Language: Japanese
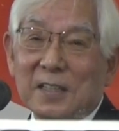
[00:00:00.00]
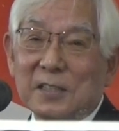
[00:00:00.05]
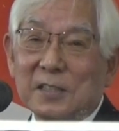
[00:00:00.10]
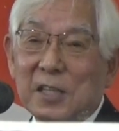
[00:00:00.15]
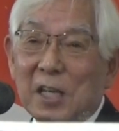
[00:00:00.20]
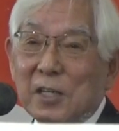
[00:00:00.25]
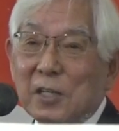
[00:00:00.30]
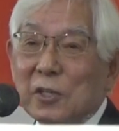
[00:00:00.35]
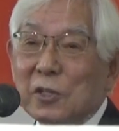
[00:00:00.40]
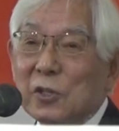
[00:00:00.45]

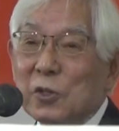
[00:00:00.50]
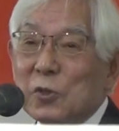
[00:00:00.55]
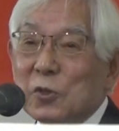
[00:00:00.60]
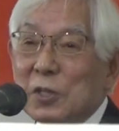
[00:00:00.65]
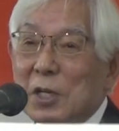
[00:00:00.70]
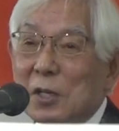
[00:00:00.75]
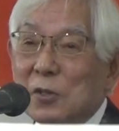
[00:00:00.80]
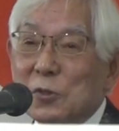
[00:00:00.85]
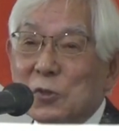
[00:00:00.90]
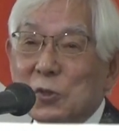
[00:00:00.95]

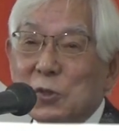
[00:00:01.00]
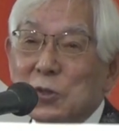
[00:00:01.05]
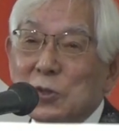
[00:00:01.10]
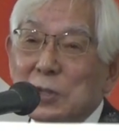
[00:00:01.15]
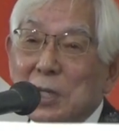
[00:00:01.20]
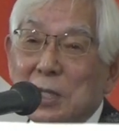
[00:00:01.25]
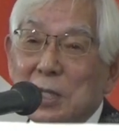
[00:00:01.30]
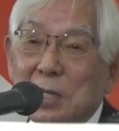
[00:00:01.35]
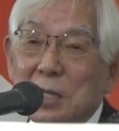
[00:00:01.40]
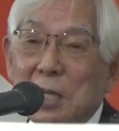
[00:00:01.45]

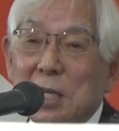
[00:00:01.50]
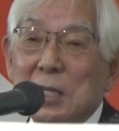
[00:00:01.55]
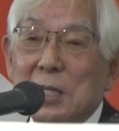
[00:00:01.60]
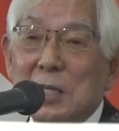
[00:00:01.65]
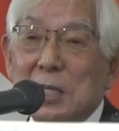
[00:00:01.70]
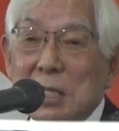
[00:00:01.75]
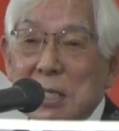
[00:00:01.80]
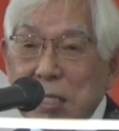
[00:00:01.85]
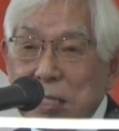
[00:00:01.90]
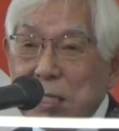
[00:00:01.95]
1917
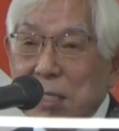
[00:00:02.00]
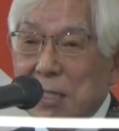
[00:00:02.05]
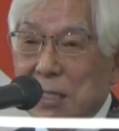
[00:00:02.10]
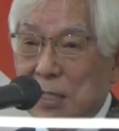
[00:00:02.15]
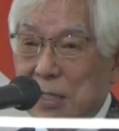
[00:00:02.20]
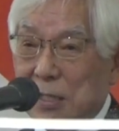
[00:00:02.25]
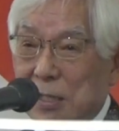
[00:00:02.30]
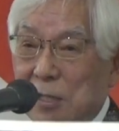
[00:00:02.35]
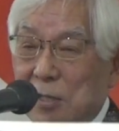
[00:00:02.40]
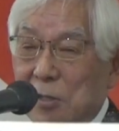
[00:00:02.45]
年に
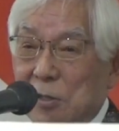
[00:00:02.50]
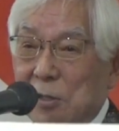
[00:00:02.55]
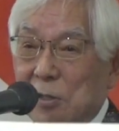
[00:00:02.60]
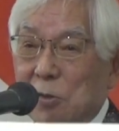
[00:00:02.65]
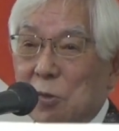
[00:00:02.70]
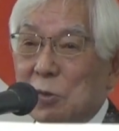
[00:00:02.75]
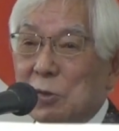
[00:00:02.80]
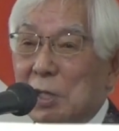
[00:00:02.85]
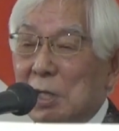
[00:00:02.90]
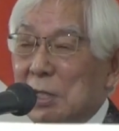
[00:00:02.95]

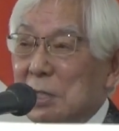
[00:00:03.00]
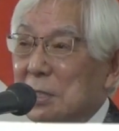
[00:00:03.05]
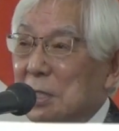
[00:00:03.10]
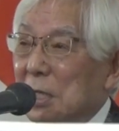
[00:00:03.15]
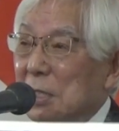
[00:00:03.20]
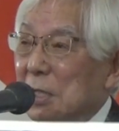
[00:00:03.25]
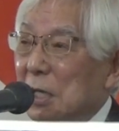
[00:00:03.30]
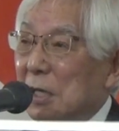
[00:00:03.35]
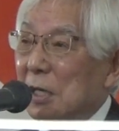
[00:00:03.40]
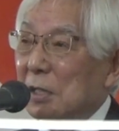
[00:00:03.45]
ロータリー
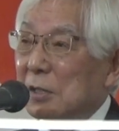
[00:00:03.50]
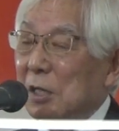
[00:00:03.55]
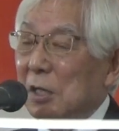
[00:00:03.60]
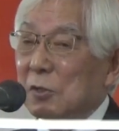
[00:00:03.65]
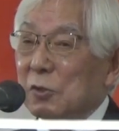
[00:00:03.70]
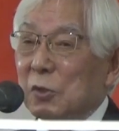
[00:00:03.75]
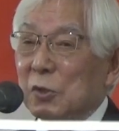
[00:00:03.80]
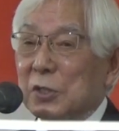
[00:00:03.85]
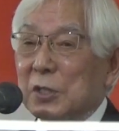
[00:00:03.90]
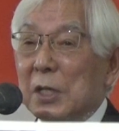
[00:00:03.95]
財団が
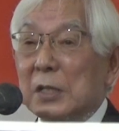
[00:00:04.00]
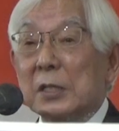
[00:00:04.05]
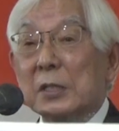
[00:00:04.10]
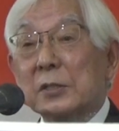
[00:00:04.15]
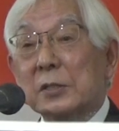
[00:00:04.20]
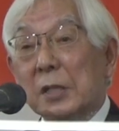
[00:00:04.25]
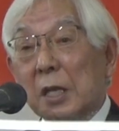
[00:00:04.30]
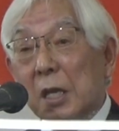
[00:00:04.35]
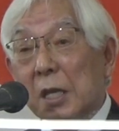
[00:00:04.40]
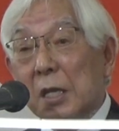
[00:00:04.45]
誕生したん
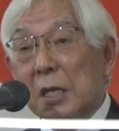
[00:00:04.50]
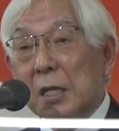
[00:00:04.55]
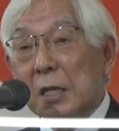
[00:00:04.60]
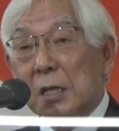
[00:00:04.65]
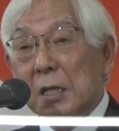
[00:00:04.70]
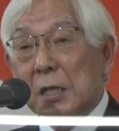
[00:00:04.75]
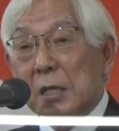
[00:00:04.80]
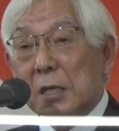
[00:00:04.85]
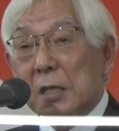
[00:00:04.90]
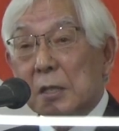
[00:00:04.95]
ですね
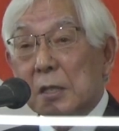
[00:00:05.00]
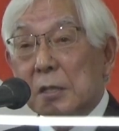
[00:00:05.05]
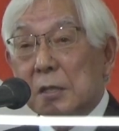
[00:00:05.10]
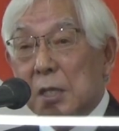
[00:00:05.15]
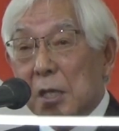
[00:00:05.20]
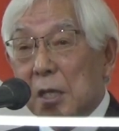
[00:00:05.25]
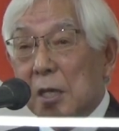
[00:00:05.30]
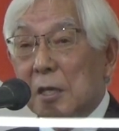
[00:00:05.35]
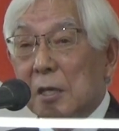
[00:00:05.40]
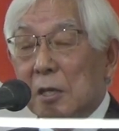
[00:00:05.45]

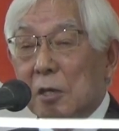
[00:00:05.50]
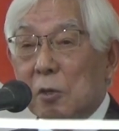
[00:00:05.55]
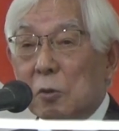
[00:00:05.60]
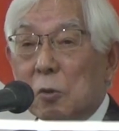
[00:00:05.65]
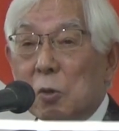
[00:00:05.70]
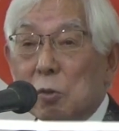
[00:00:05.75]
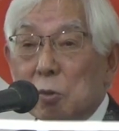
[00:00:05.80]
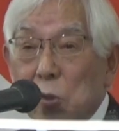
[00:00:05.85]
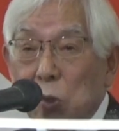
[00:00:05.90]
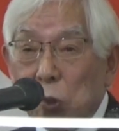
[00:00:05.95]
で
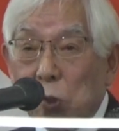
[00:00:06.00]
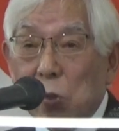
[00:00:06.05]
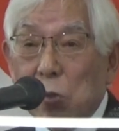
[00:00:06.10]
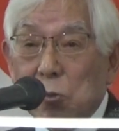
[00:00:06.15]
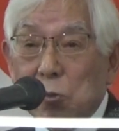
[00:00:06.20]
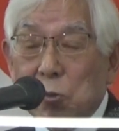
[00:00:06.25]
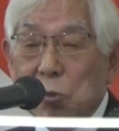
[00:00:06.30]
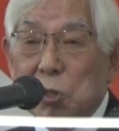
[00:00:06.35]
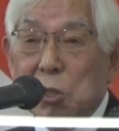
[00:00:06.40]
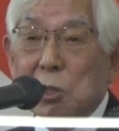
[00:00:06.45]
こ
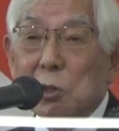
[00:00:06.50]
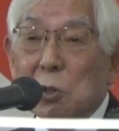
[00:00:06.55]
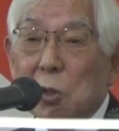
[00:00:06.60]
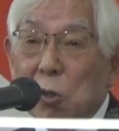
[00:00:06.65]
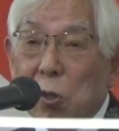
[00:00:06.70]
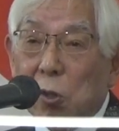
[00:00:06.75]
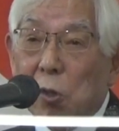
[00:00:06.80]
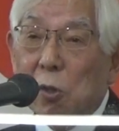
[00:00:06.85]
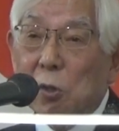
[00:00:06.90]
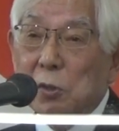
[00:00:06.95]
の時
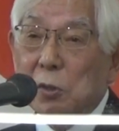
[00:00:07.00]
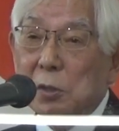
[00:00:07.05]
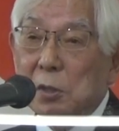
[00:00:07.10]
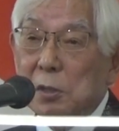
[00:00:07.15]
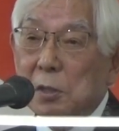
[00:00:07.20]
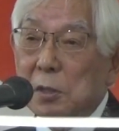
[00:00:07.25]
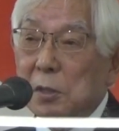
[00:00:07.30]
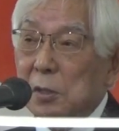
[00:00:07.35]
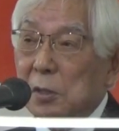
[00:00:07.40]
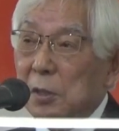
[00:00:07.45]
の
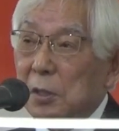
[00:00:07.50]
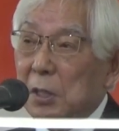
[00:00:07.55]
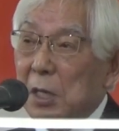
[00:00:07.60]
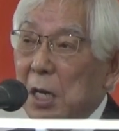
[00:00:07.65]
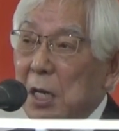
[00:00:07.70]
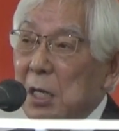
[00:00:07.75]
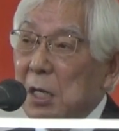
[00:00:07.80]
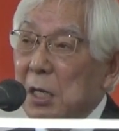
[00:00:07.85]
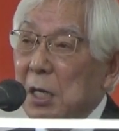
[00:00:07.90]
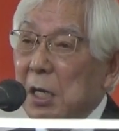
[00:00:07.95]

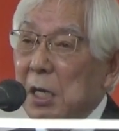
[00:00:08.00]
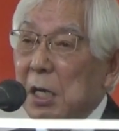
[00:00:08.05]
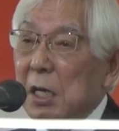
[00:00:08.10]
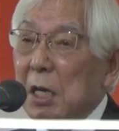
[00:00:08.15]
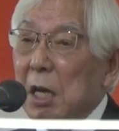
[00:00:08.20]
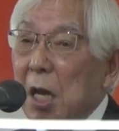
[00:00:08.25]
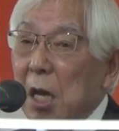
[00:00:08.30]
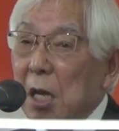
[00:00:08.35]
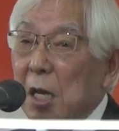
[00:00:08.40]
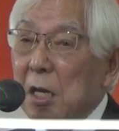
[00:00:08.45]
考
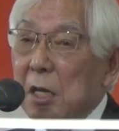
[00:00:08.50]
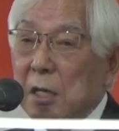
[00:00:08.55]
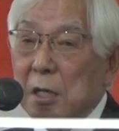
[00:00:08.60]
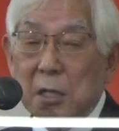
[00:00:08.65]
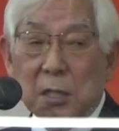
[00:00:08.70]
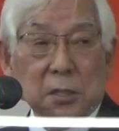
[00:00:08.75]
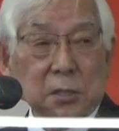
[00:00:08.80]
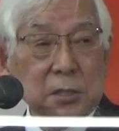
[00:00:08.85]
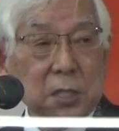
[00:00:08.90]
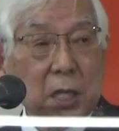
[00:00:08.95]
えが
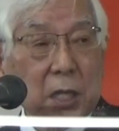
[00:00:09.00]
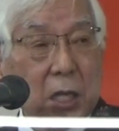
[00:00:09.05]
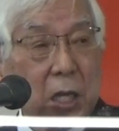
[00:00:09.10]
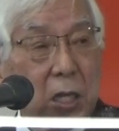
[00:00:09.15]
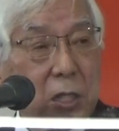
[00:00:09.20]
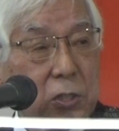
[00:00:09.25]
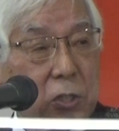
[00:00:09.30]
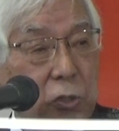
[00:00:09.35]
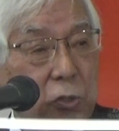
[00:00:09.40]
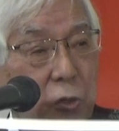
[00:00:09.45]
世
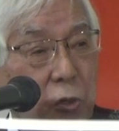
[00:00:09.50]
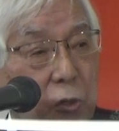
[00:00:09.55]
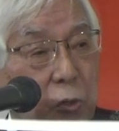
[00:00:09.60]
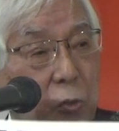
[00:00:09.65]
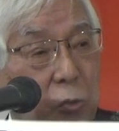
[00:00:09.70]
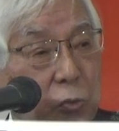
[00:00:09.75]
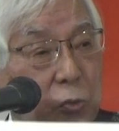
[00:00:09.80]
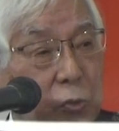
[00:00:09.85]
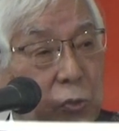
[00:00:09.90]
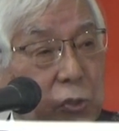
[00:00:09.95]
界で良
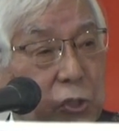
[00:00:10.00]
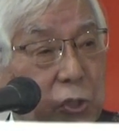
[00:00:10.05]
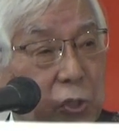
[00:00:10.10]
いことを